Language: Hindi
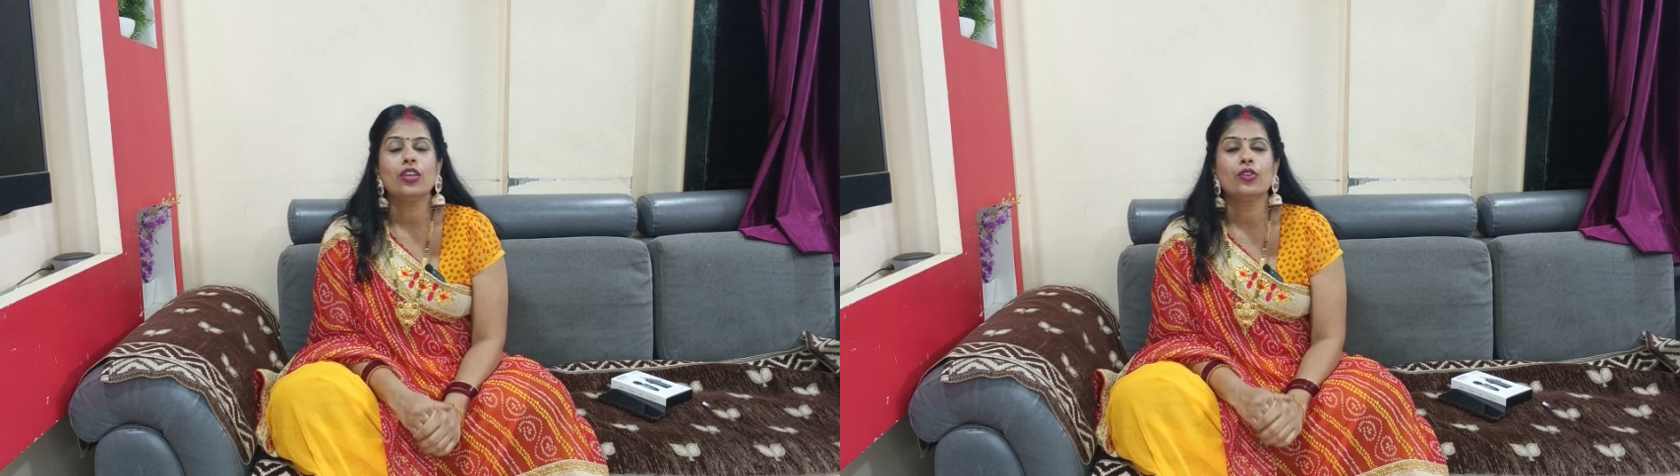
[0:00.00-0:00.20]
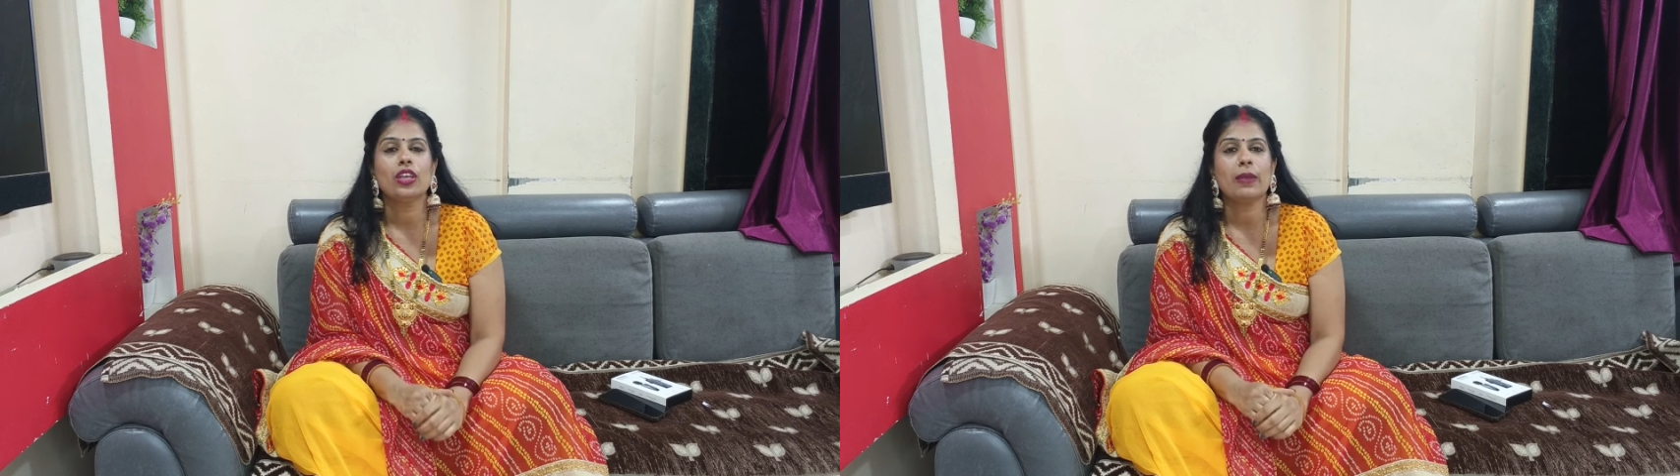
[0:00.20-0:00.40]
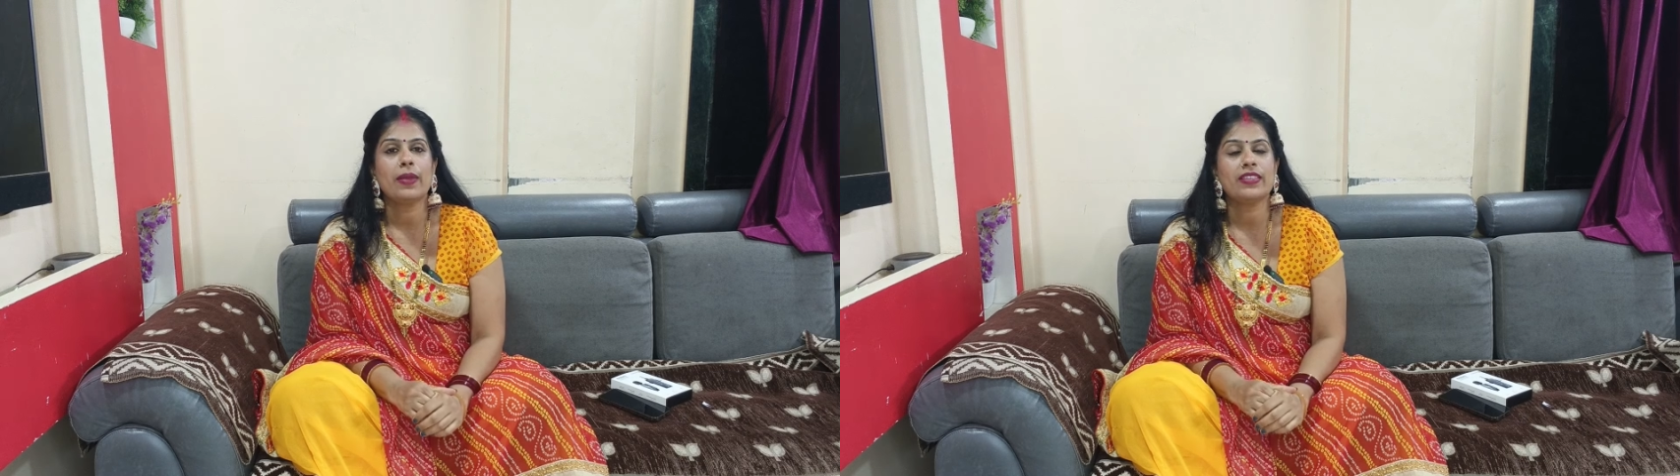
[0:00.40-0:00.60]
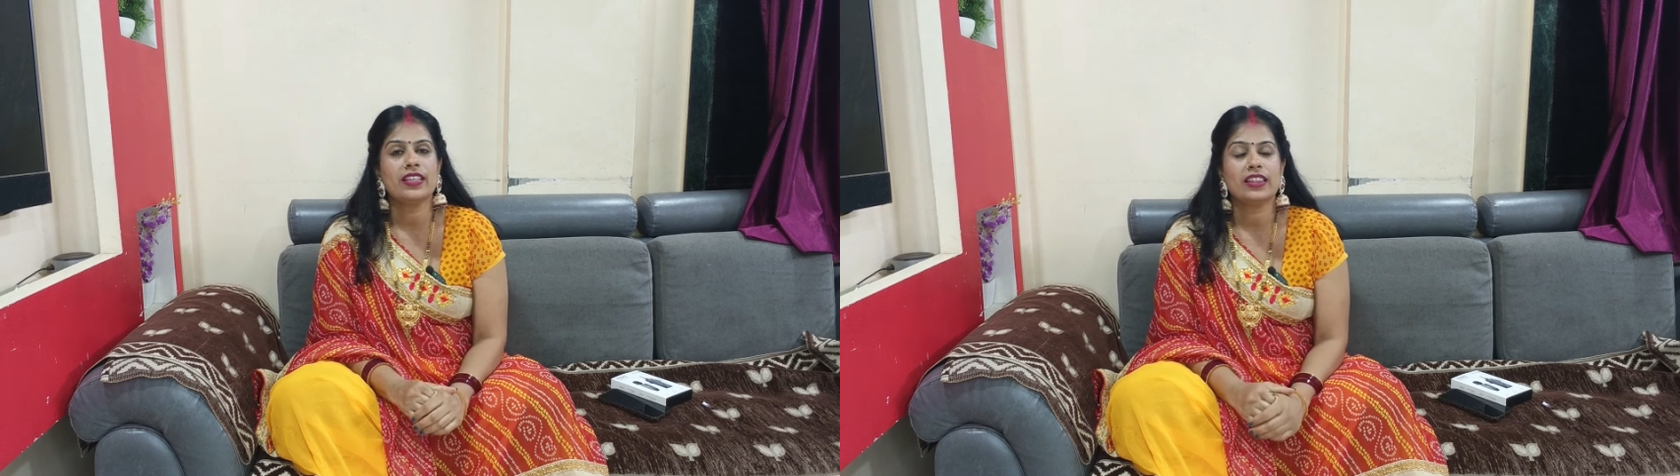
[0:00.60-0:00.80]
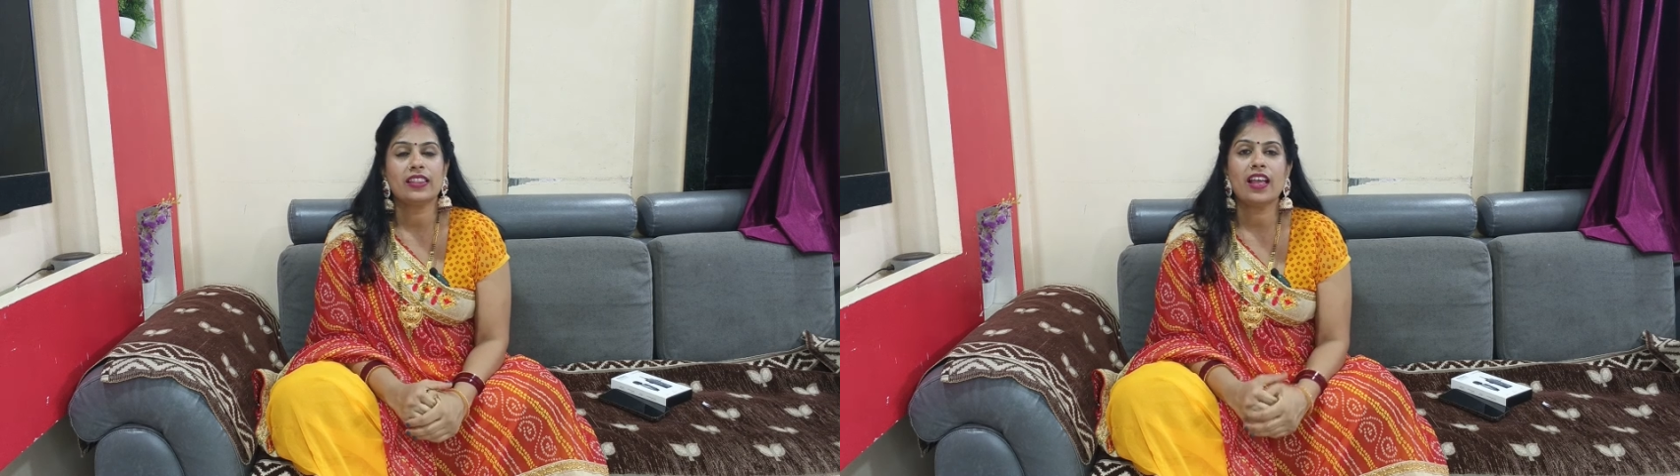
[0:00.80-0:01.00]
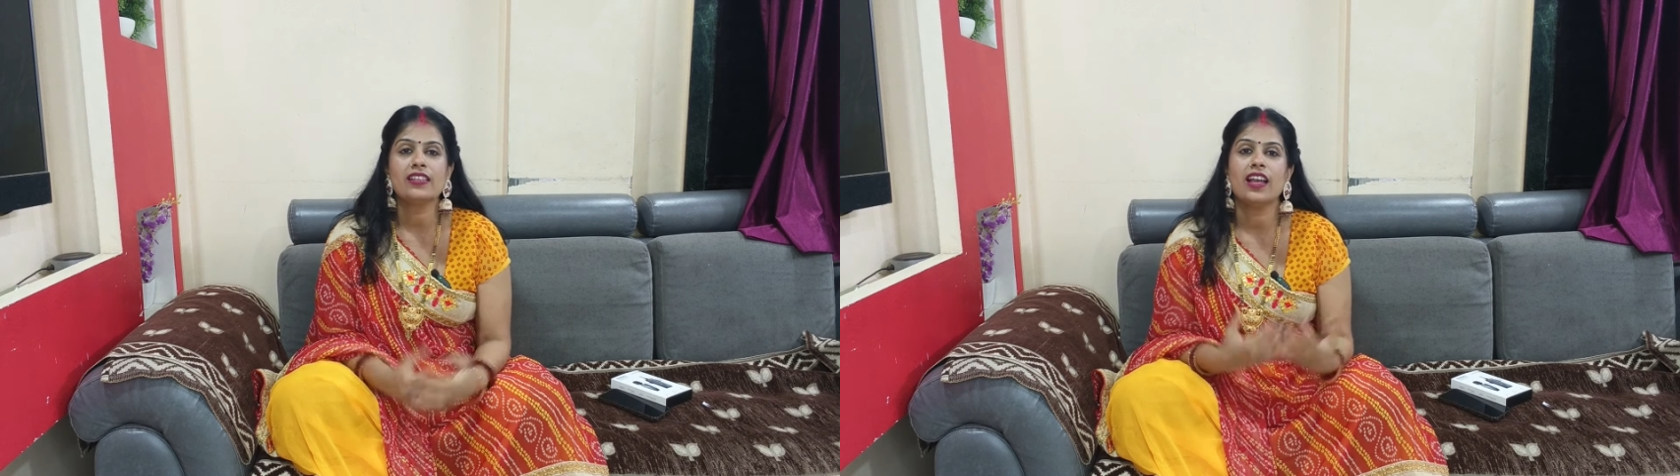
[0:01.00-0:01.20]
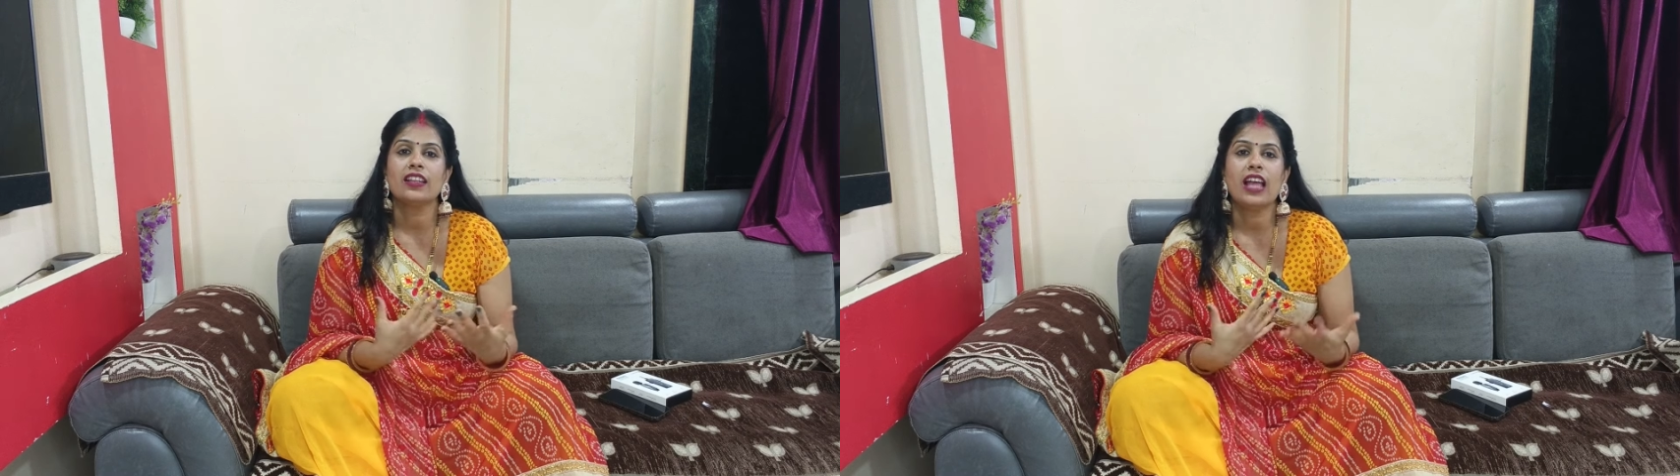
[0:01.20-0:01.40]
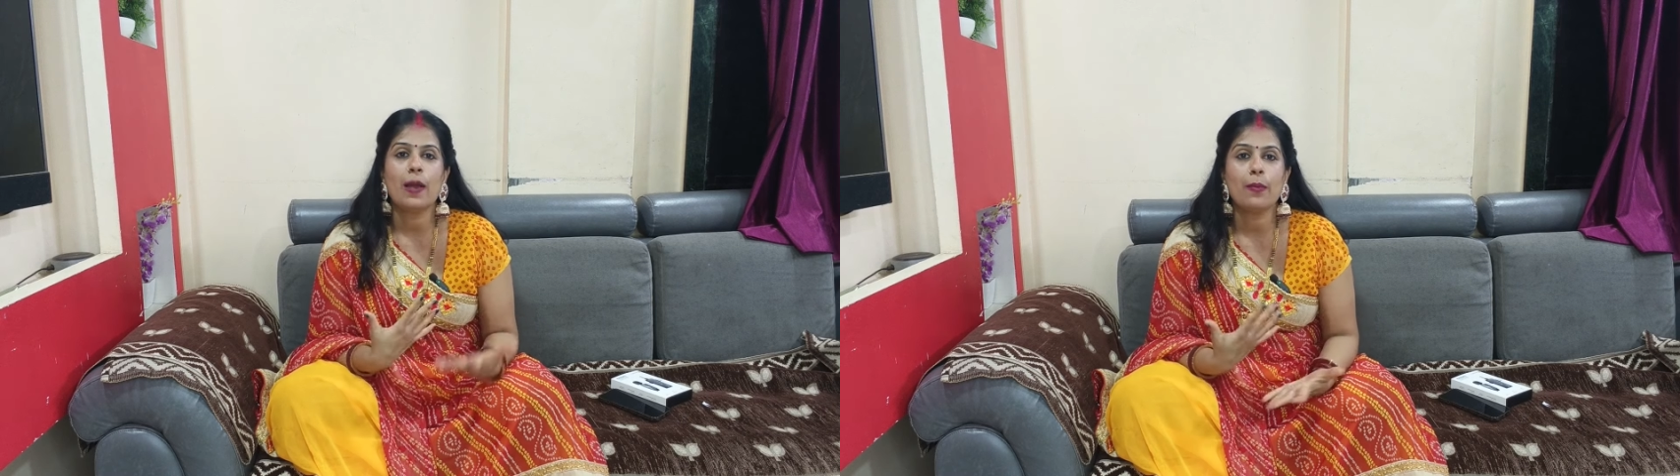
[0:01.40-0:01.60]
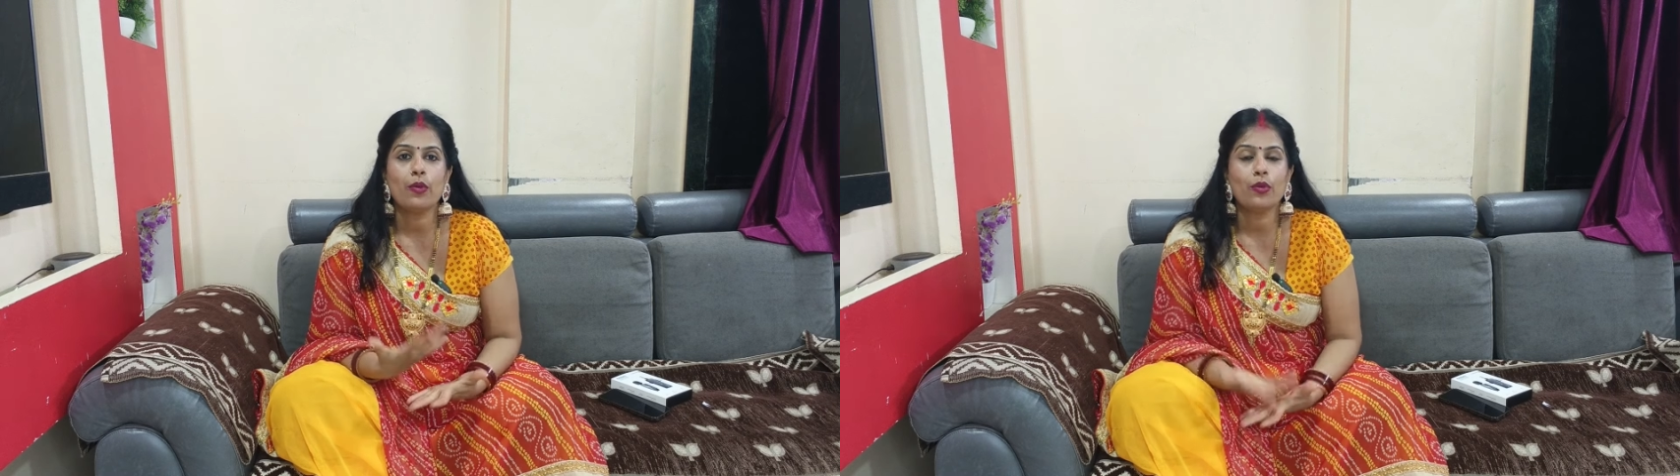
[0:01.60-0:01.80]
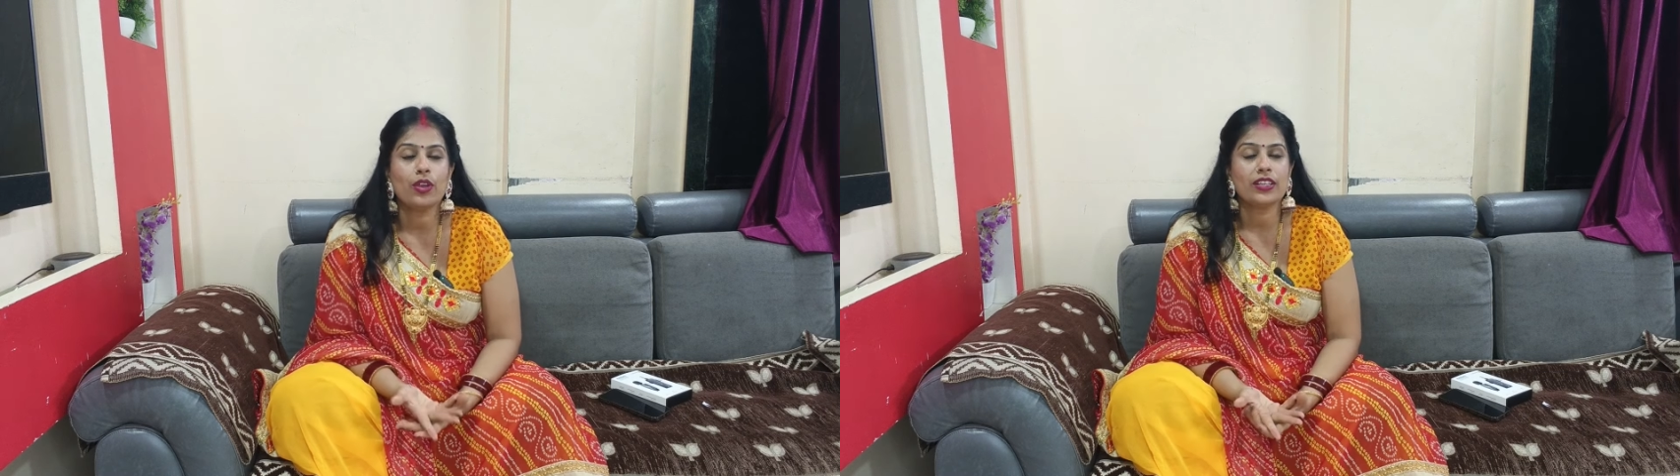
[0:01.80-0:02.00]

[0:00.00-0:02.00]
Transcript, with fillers: क्योंकि मैं जितना ज़्यादा आप लोगों